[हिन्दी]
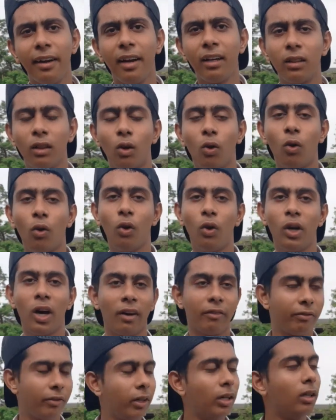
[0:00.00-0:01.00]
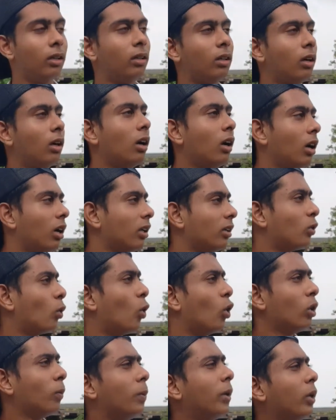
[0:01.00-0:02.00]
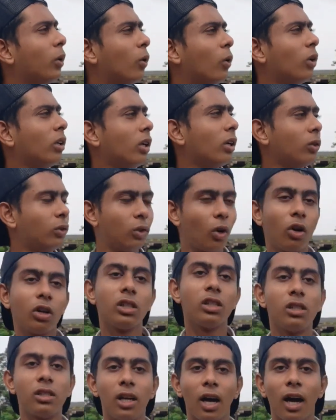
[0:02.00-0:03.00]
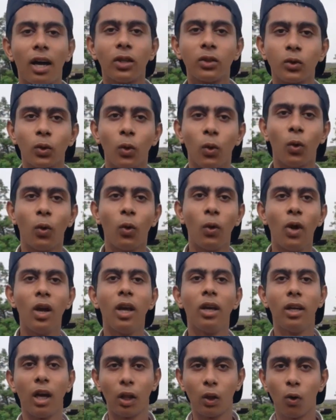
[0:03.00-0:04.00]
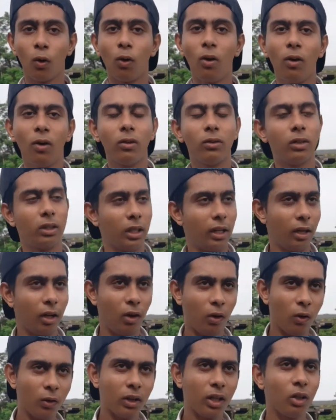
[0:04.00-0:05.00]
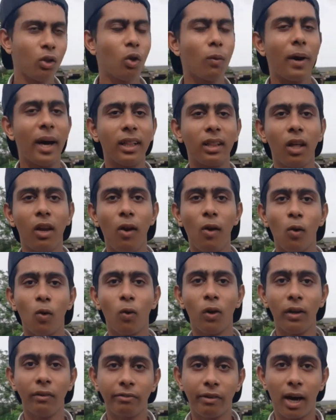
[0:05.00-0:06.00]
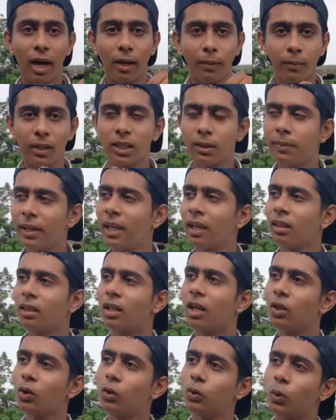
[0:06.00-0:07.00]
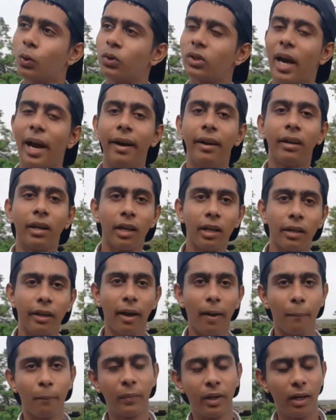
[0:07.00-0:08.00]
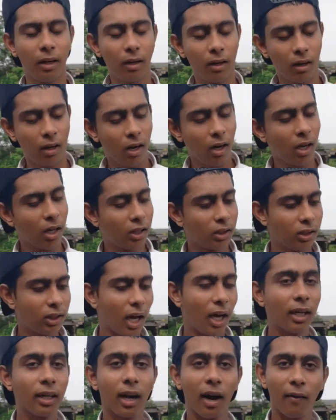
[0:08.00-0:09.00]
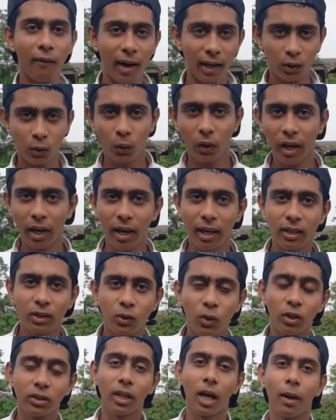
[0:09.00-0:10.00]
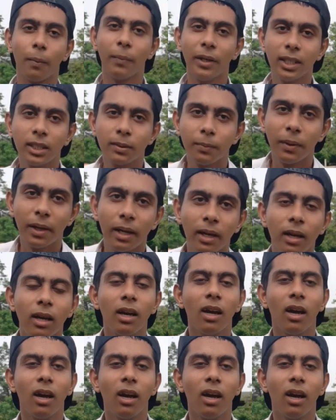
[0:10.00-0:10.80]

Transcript: डेथ ले लो या फिर कोई भी हो टिकटॉक स्टार्स हो या तो ये लोग की तो बात अलग हो फार्मर्स भी कितने जो सुसाइड करके अपनी जान गंवा चुके हैं इस 2020 में